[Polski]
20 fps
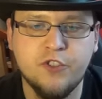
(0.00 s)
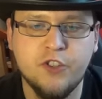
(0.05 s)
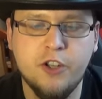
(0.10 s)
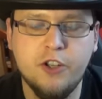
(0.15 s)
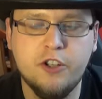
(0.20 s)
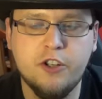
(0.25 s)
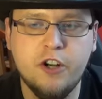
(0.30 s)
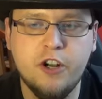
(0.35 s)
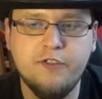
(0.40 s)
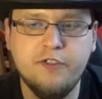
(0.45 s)

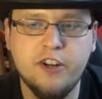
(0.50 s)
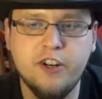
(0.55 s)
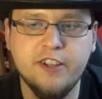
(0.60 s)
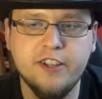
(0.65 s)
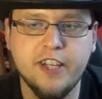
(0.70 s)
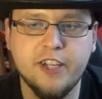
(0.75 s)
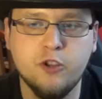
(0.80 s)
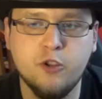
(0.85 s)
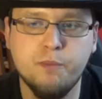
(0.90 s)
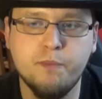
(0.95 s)
No trochę
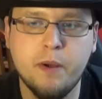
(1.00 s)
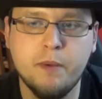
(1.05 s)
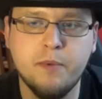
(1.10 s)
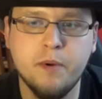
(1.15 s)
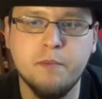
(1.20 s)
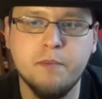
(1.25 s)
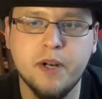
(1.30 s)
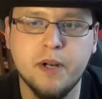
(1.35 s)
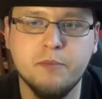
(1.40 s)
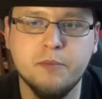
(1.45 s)
wygląda jak dupa
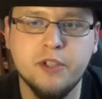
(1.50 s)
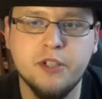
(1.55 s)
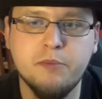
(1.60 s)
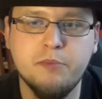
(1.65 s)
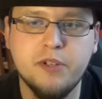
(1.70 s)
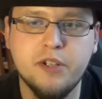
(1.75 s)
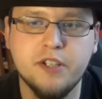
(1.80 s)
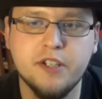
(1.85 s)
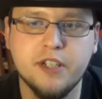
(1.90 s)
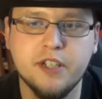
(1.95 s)
bobra, muszę
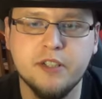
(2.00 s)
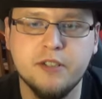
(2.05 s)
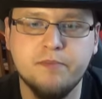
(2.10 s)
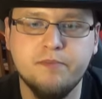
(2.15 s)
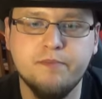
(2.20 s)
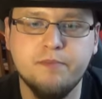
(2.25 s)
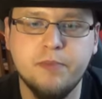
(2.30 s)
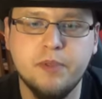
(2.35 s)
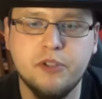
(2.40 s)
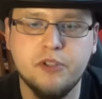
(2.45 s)
przyznać.
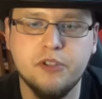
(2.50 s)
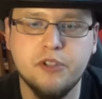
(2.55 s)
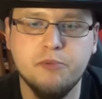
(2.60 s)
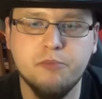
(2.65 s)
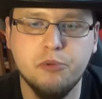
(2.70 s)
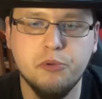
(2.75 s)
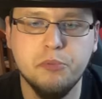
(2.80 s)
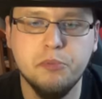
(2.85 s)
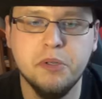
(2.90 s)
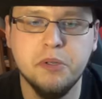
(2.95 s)
Pieczony
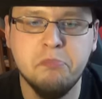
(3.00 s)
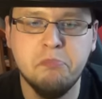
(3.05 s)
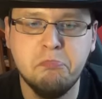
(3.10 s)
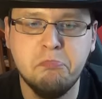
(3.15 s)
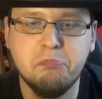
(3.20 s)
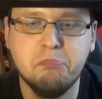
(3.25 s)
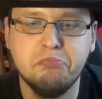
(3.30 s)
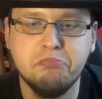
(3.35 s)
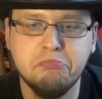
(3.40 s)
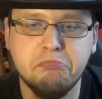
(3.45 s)
bóbr.
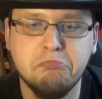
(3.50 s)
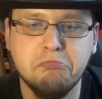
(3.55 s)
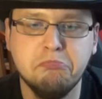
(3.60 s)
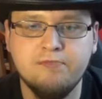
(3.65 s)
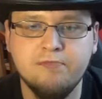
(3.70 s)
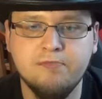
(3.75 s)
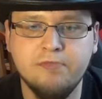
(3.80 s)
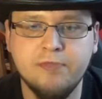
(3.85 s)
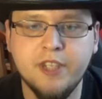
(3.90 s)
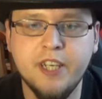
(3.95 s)

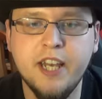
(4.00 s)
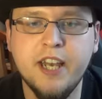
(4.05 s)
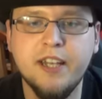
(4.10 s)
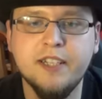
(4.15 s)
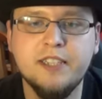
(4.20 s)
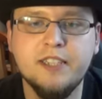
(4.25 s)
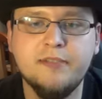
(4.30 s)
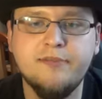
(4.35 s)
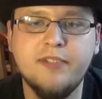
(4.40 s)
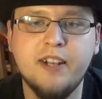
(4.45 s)

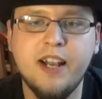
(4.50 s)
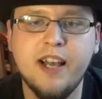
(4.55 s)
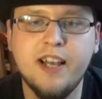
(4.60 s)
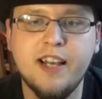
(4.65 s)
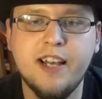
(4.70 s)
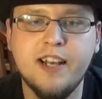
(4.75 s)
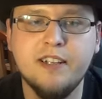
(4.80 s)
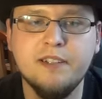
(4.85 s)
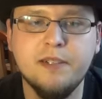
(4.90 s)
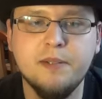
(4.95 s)
Jest,
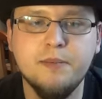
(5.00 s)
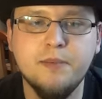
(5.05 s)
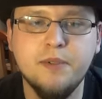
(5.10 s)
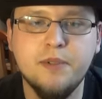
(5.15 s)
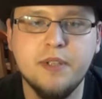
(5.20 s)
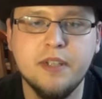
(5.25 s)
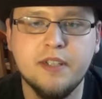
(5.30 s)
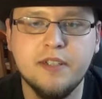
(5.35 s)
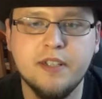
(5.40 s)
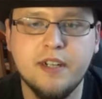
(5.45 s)
wylazłem mi
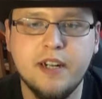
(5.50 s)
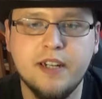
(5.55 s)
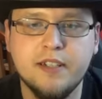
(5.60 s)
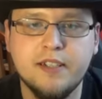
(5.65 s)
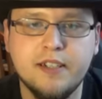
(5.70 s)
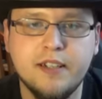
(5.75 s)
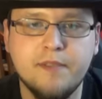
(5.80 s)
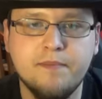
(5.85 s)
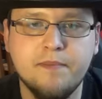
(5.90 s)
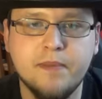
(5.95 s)
ze
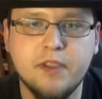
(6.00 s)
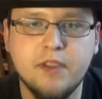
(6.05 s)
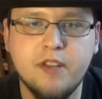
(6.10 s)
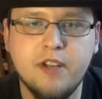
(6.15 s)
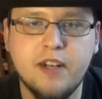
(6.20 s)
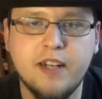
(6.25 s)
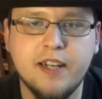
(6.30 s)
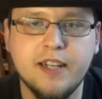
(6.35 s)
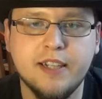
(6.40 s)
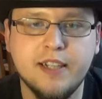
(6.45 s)
sracza.
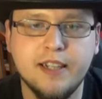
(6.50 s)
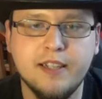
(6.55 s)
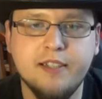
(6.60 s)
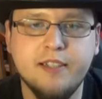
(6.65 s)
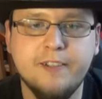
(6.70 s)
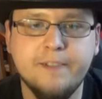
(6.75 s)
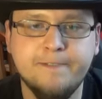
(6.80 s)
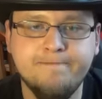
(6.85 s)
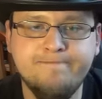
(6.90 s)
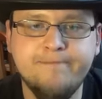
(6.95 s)
Toaleta,
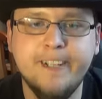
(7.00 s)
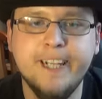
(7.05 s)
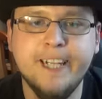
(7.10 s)
no.